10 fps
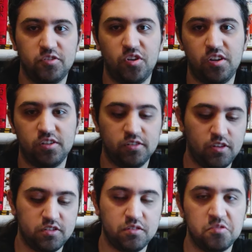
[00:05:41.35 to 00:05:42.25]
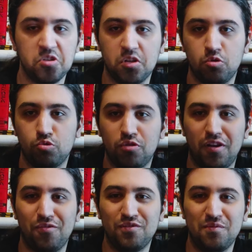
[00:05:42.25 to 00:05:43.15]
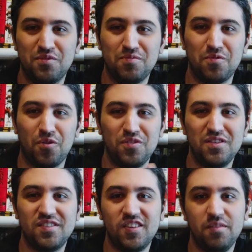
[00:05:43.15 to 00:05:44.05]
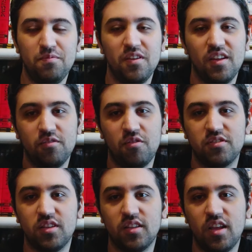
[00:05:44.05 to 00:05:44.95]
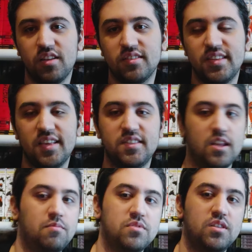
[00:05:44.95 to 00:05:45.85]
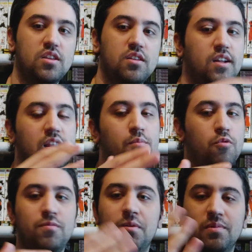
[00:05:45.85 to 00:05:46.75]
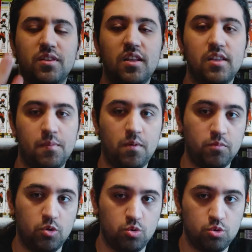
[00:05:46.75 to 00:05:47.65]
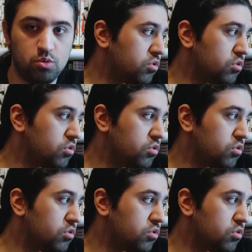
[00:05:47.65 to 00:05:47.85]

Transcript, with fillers: Dragon. Nasıl inşallah doğru telaffuz etmişim. Onu izleyip Sonrasında da Z serimizi kalan bölümleri birlikte tamamlıyoruz.